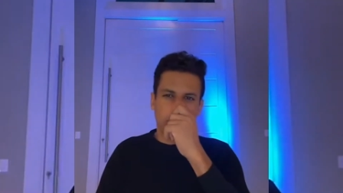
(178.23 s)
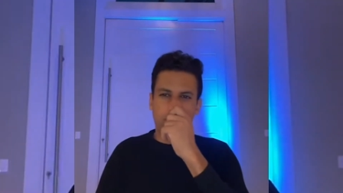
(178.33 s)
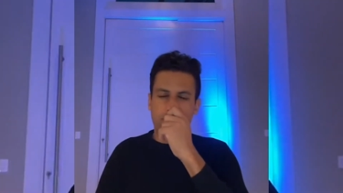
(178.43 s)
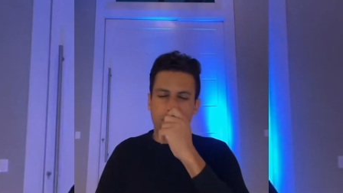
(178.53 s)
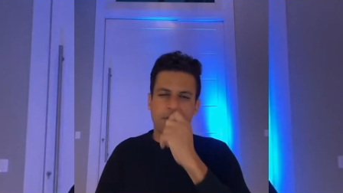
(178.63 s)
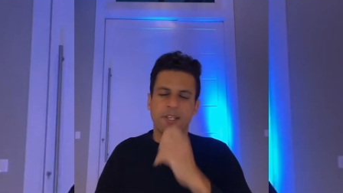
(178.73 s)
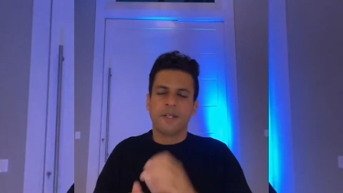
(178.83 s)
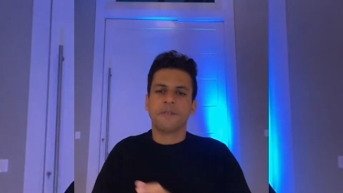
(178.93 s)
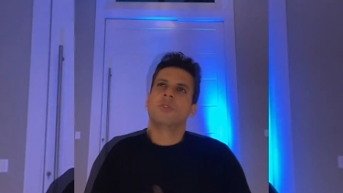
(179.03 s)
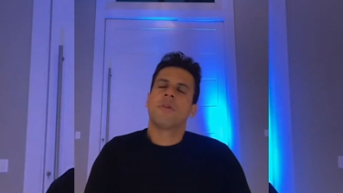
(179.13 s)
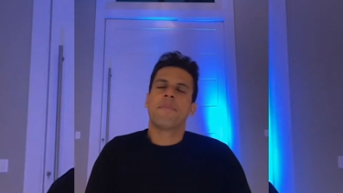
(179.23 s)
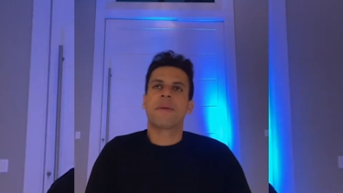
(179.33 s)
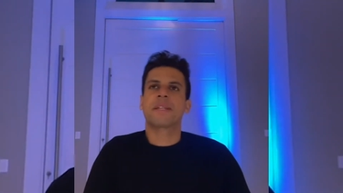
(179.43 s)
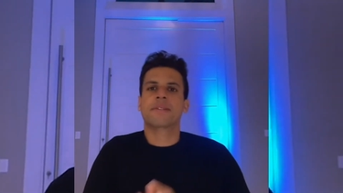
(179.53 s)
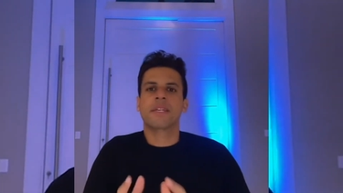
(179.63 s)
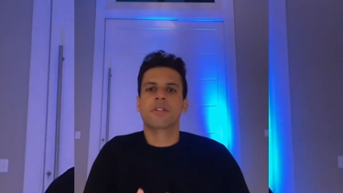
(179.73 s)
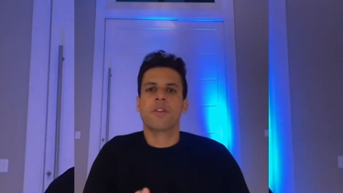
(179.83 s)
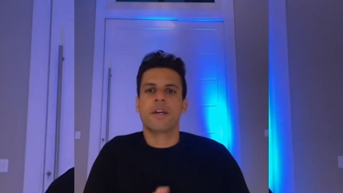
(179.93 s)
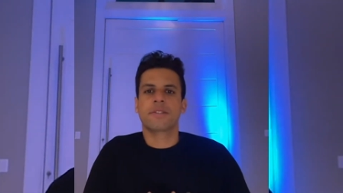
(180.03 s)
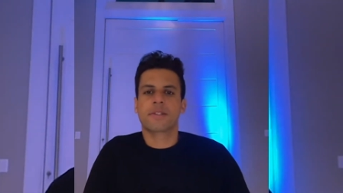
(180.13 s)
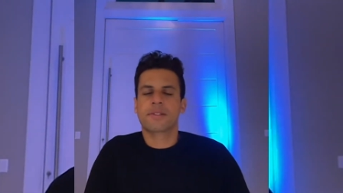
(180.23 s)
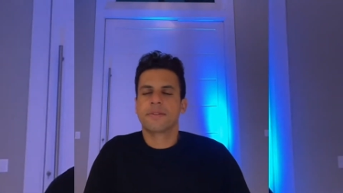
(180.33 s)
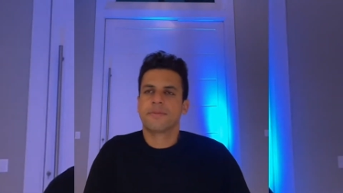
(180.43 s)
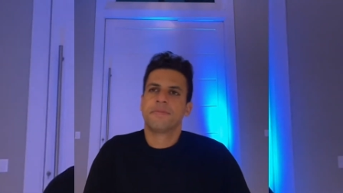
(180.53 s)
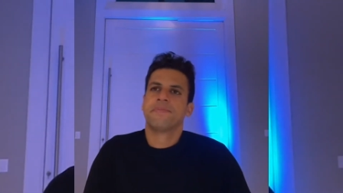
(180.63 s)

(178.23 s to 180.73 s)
uma empresa com apenas seis lojas